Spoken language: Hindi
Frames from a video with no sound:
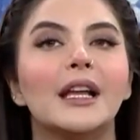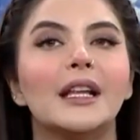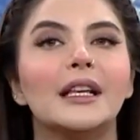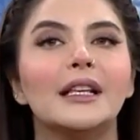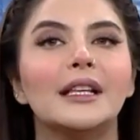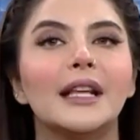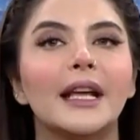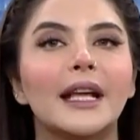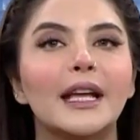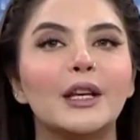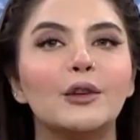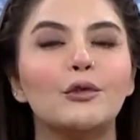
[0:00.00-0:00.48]

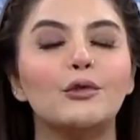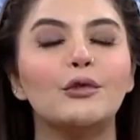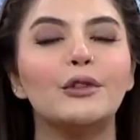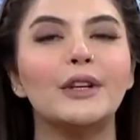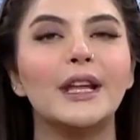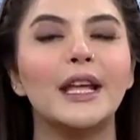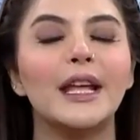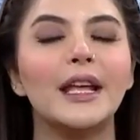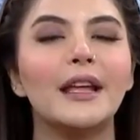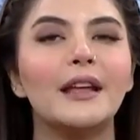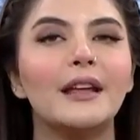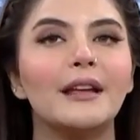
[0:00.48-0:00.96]
लेकिन
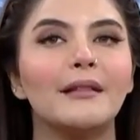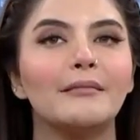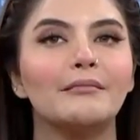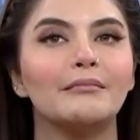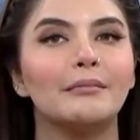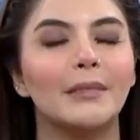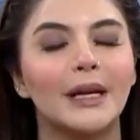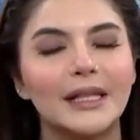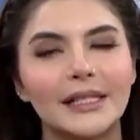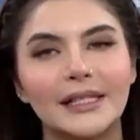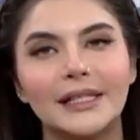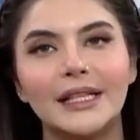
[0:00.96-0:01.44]
उन्हें
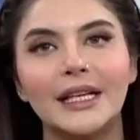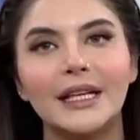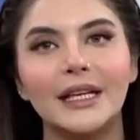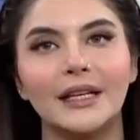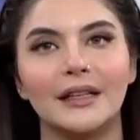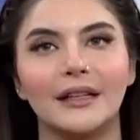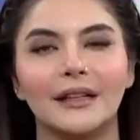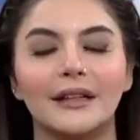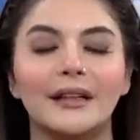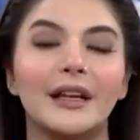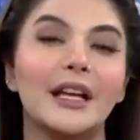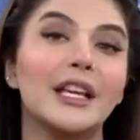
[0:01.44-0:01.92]
मंजिल
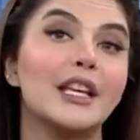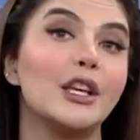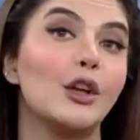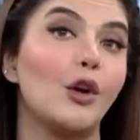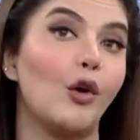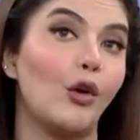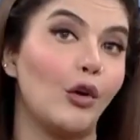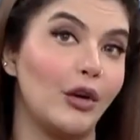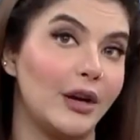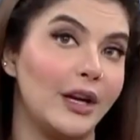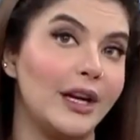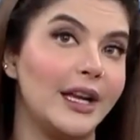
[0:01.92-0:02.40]
कहीं
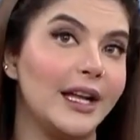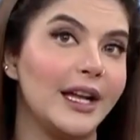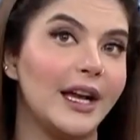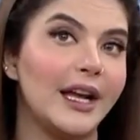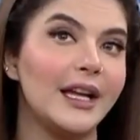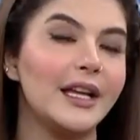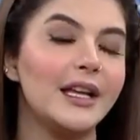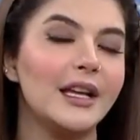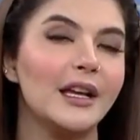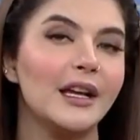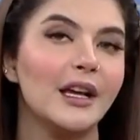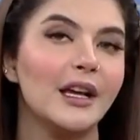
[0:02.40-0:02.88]
और ले
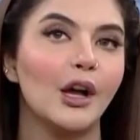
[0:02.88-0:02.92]
आई